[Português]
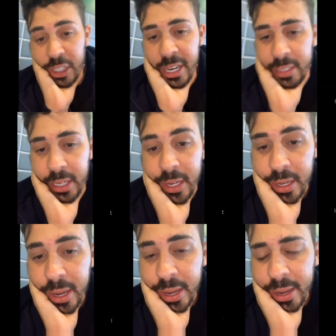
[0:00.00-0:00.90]

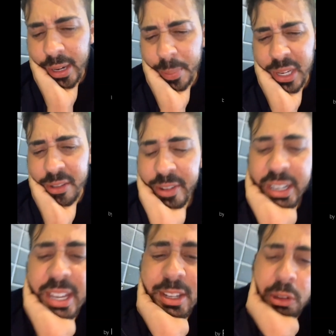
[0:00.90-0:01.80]
Gente, é, acabei de ver
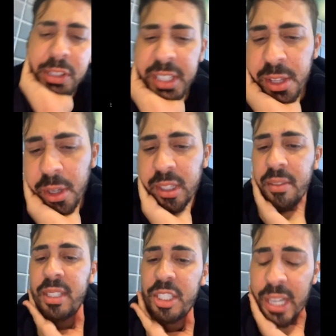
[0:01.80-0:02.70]
aqui que estão dizendo que eu
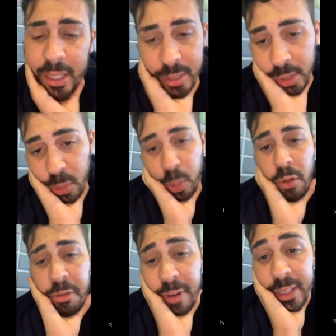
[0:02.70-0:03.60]
estava distratando o
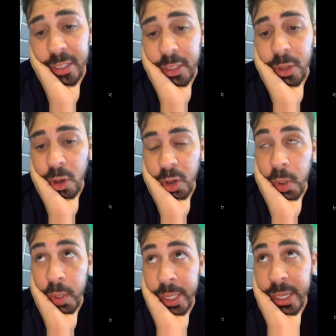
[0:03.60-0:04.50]
povo em Fernando de
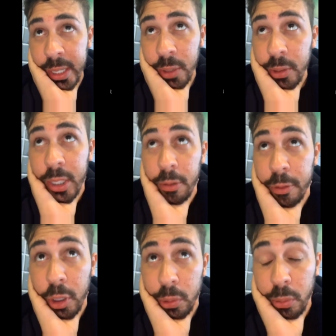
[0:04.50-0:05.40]
Noronha, que eu não tiro
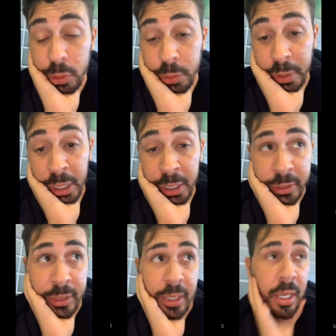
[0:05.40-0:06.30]
foto com os
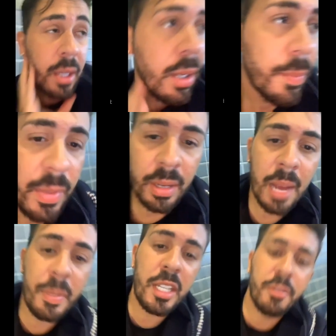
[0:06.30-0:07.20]
fãs.
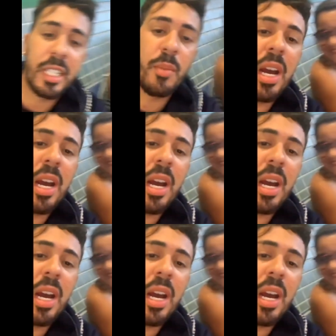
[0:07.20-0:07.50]
Rapidinho, até...